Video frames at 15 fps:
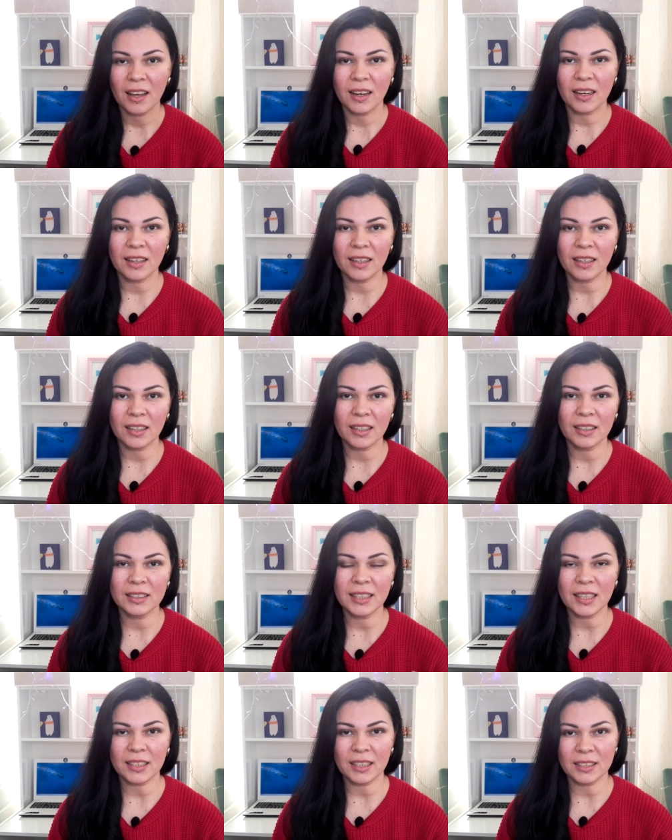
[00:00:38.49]
А,
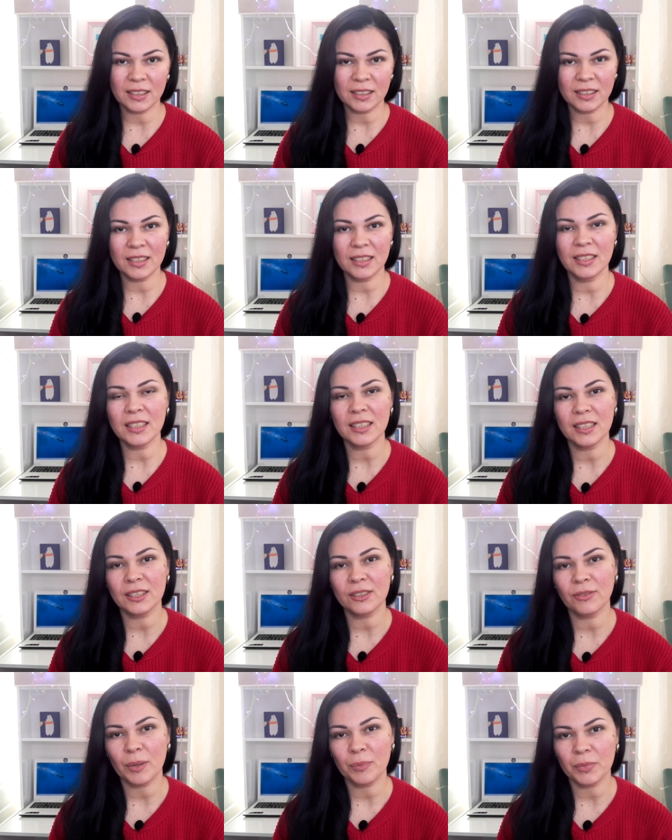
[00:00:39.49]
я хотела
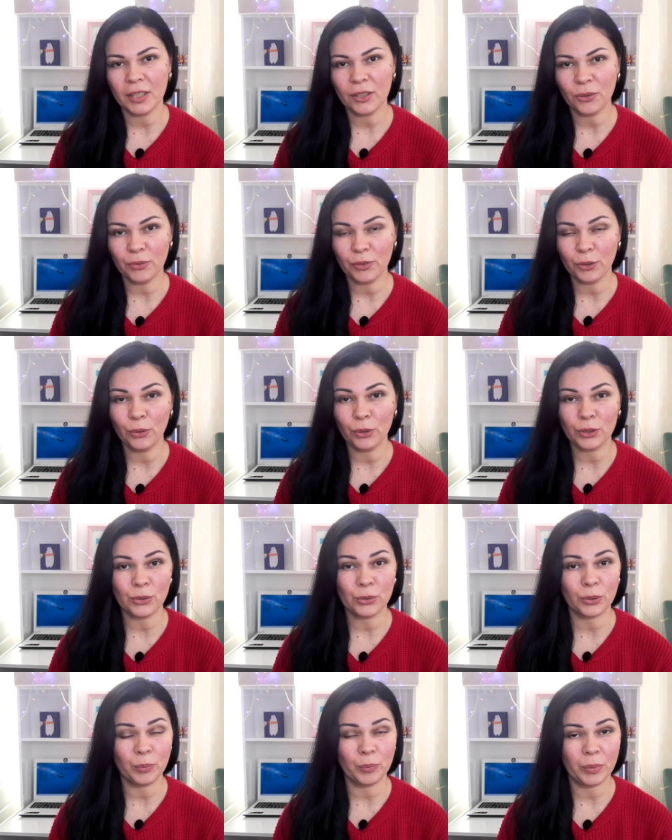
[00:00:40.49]
сделать вам на Новый год
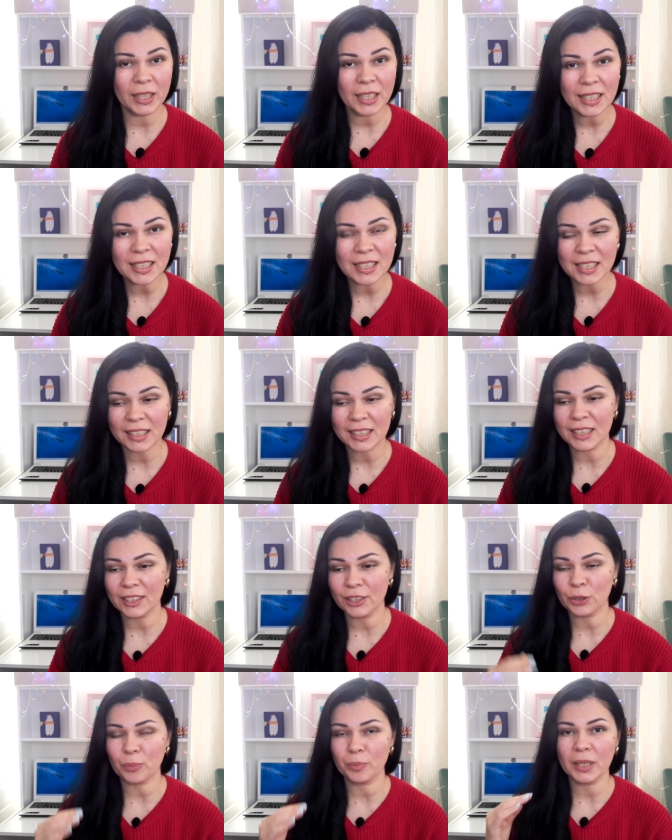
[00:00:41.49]
сюрприз,
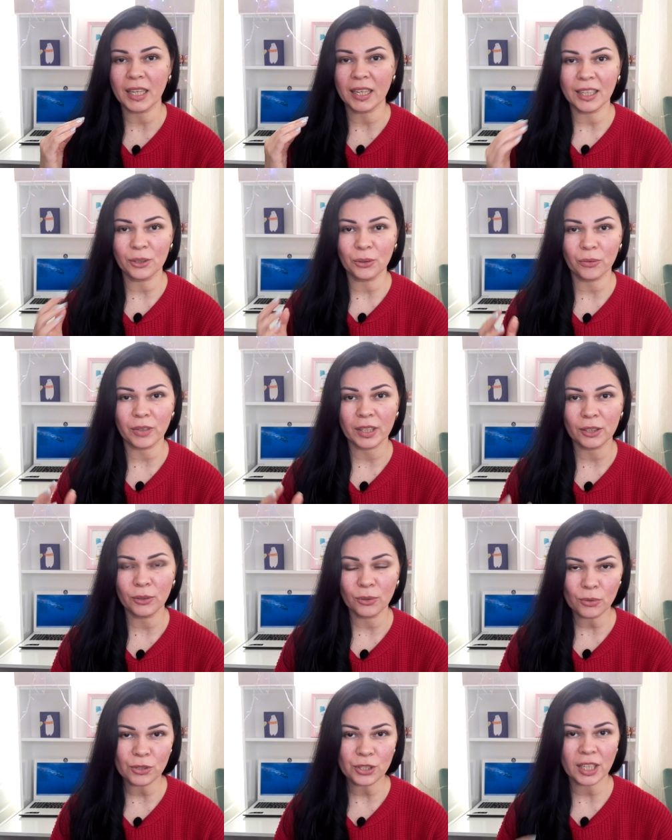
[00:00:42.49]
хотела, чтобы была готова
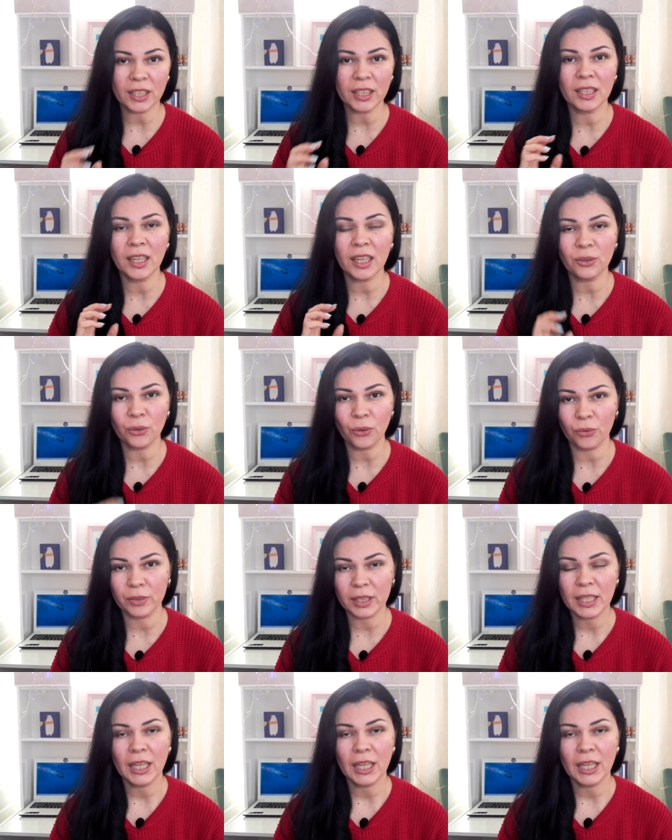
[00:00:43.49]
игрушка и готовы